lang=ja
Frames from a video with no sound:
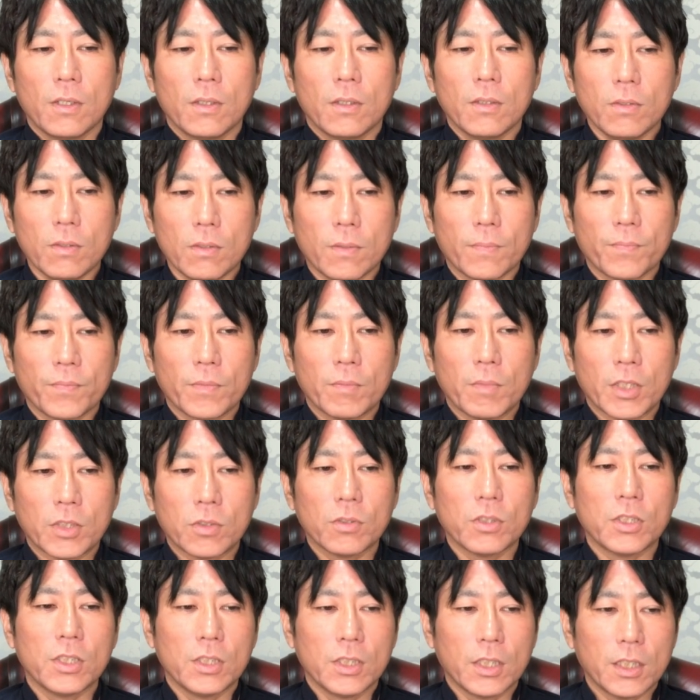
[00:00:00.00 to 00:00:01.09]
の、ま
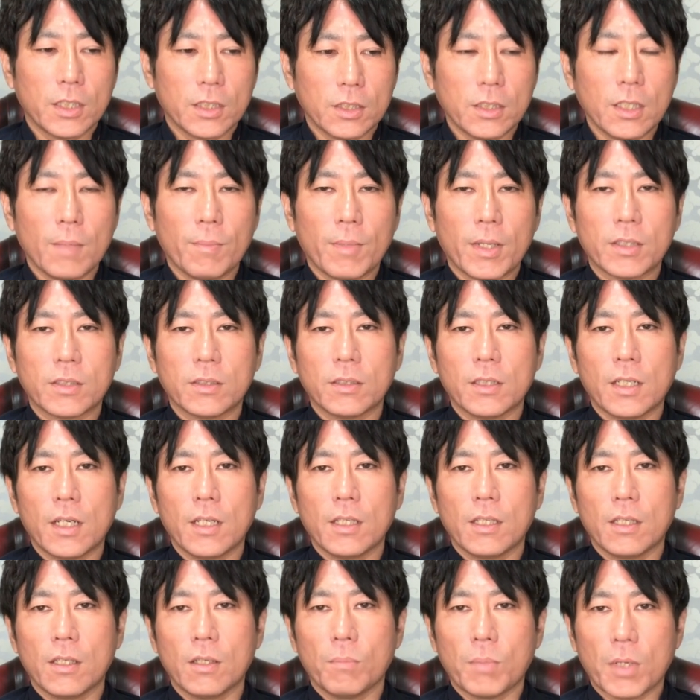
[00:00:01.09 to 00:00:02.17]
祖神がですね祀ら
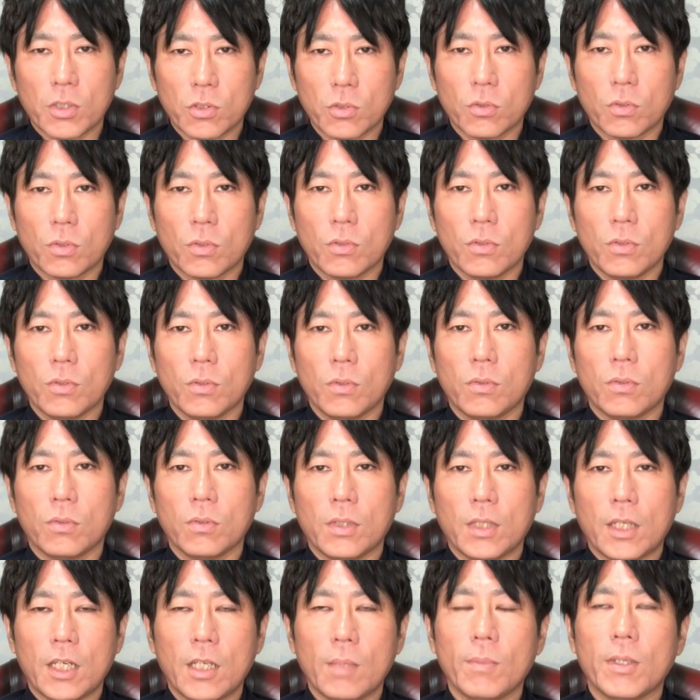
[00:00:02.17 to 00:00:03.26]
れている場所ということ
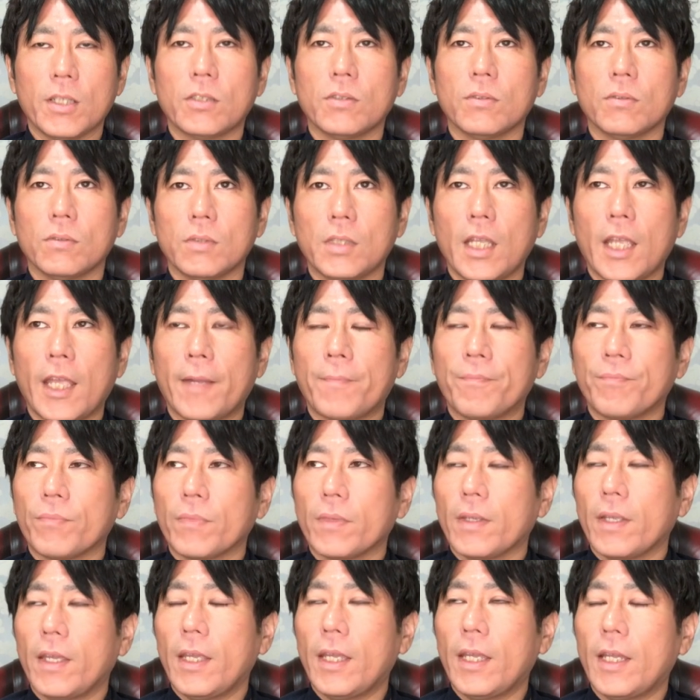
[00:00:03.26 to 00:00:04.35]
になりますので、
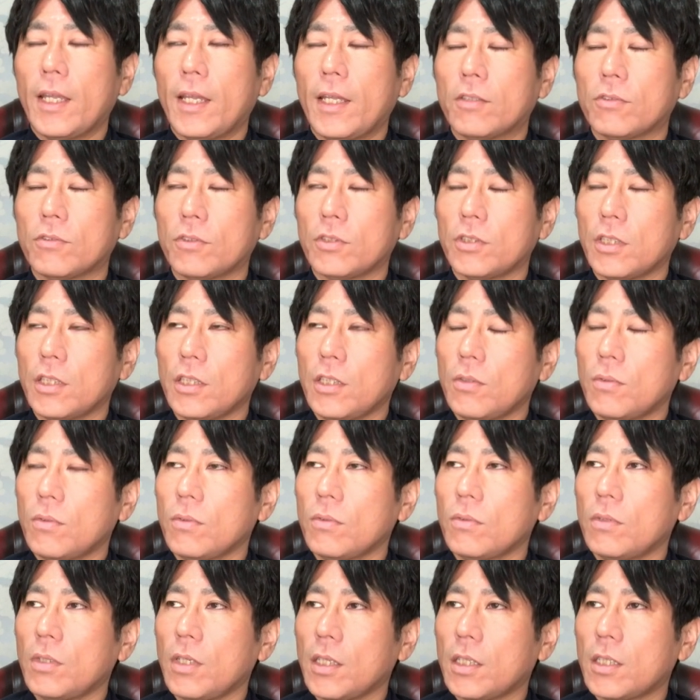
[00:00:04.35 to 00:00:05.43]
えー、そうですね日
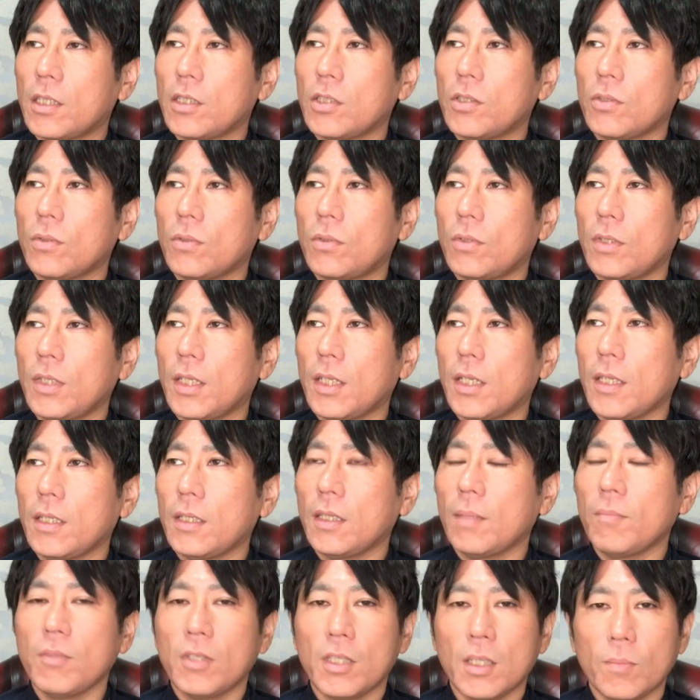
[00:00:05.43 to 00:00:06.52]
本の歴史を振り
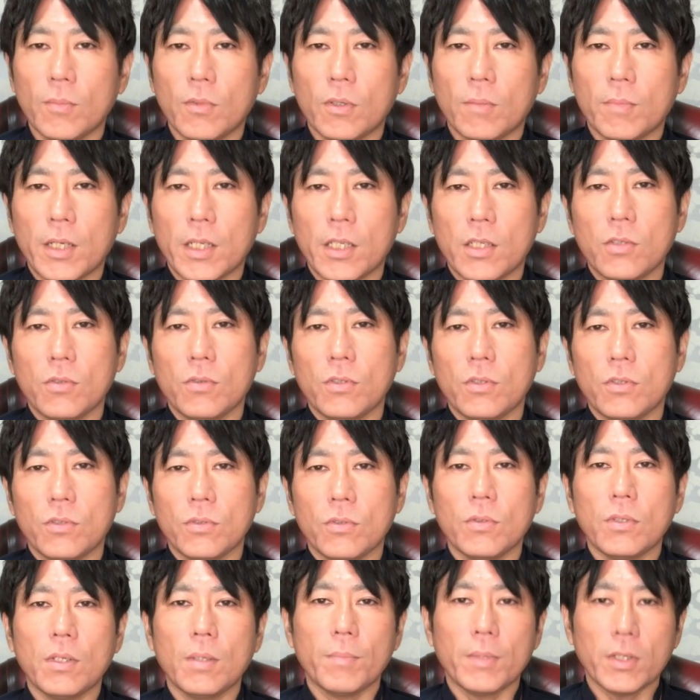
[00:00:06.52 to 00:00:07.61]
返ってみても、まあ、非常に
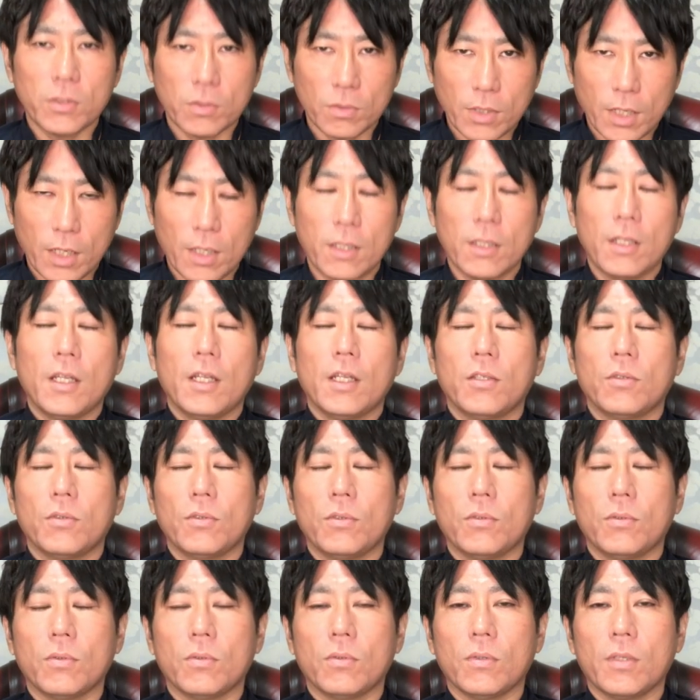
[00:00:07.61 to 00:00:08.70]
重要な場所だと
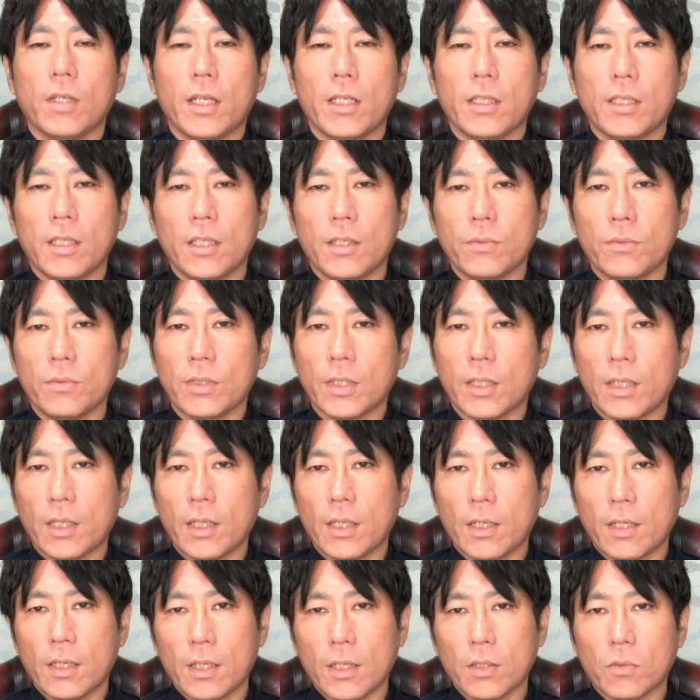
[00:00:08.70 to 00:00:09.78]
いうことが言えるんじゃな
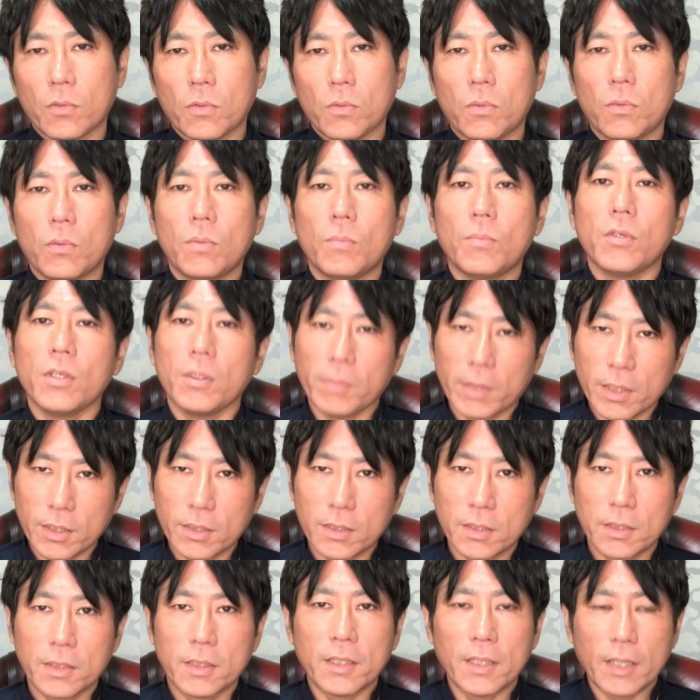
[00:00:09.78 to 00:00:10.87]
いかなと思いま
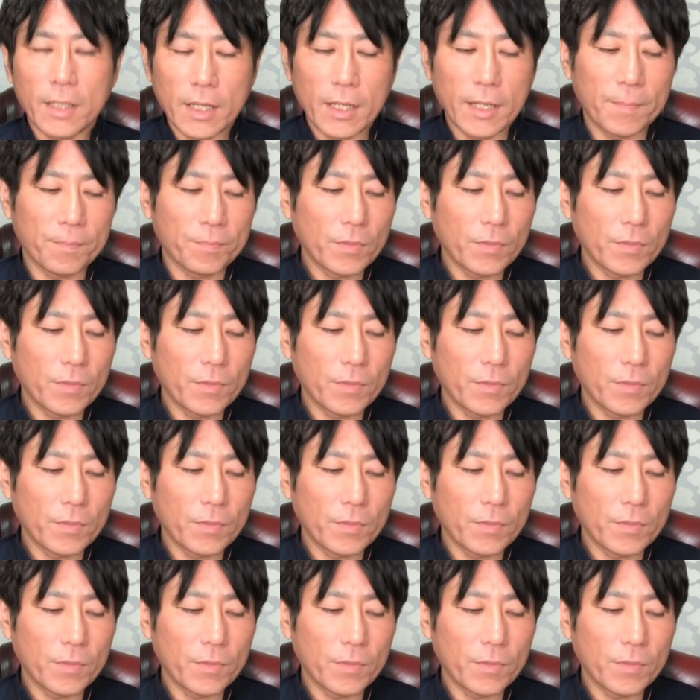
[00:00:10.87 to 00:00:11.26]
す、はい、